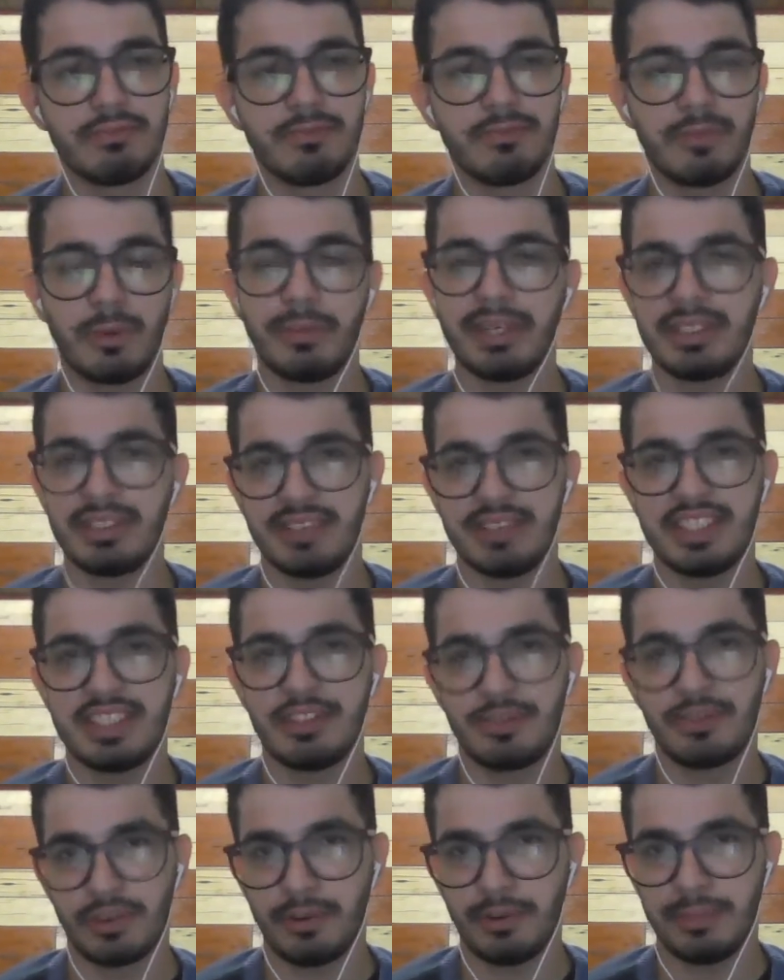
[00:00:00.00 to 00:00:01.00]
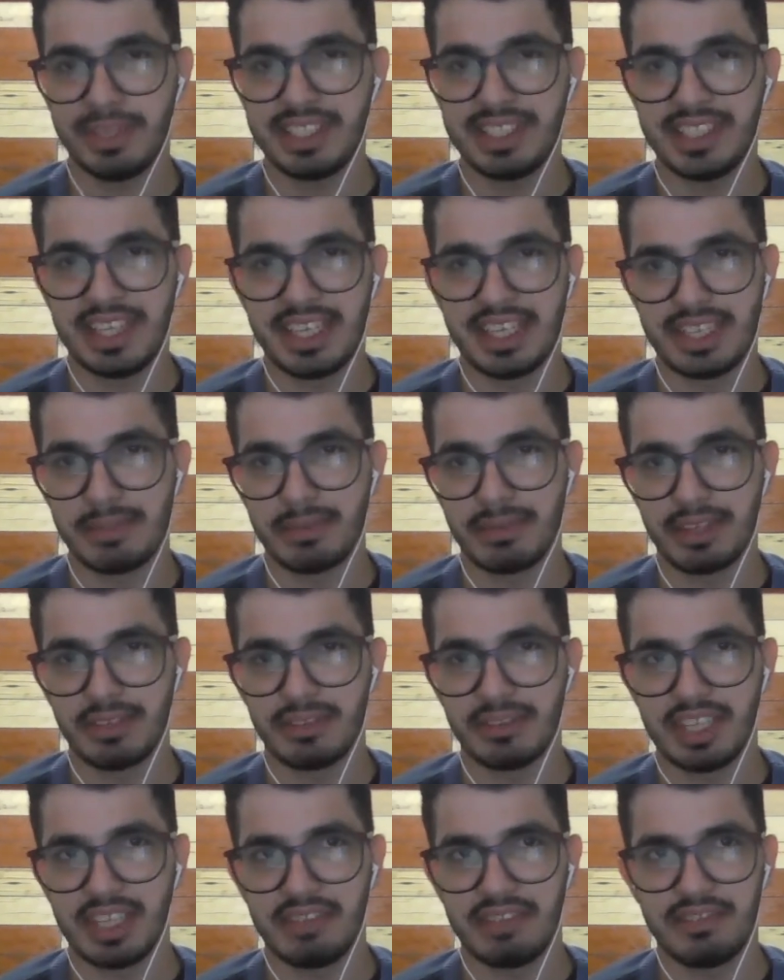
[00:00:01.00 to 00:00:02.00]
Foi mais vazio do que eu pensei, ainda porque
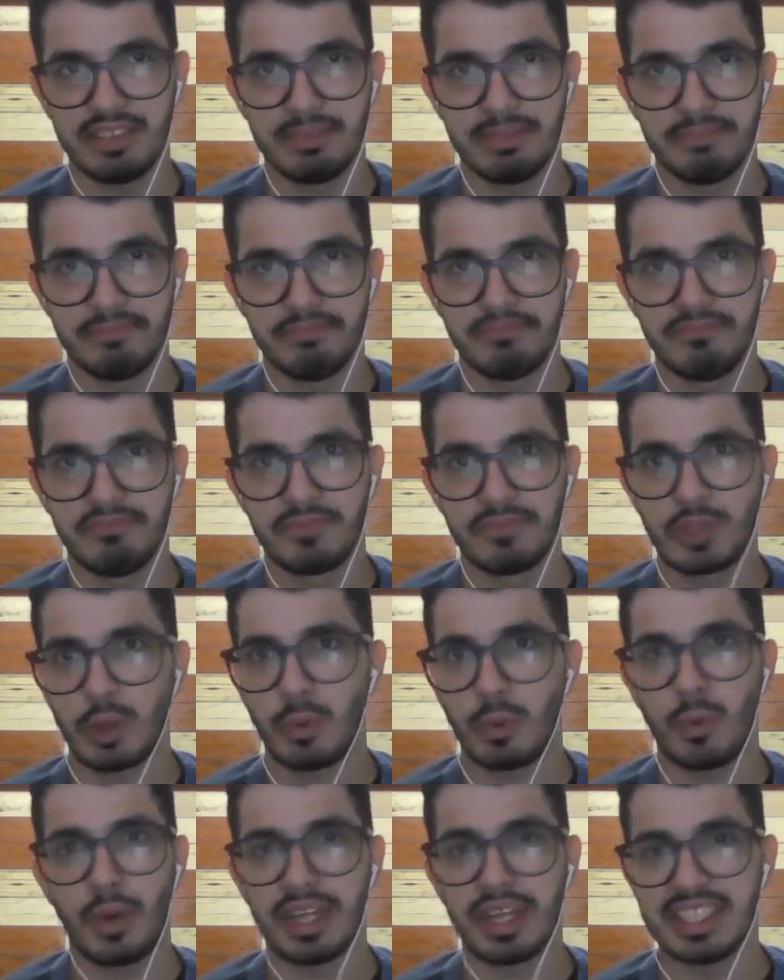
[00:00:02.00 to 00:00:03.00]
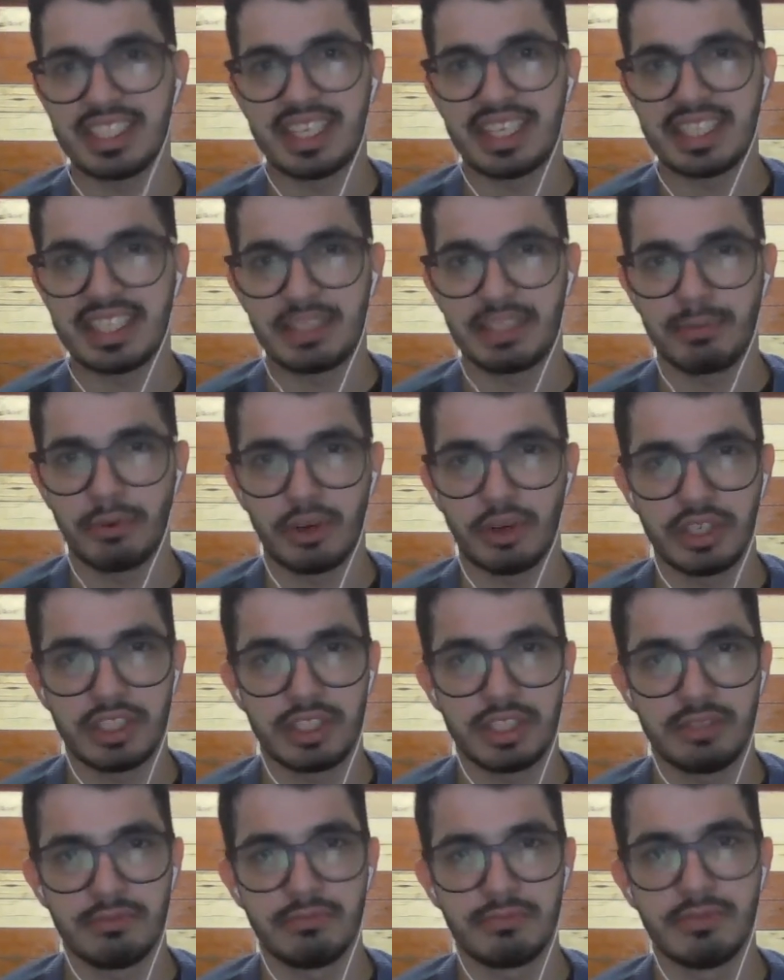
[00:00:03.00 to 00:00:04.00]
não teve quase nada de
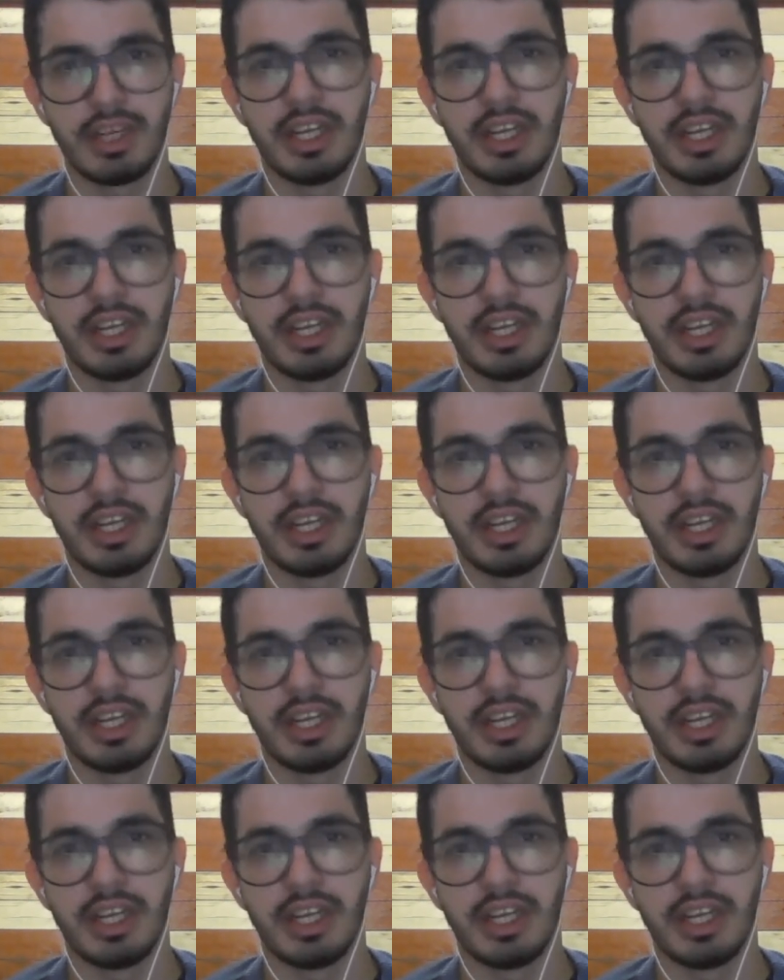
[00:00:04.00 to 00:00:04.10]
plot.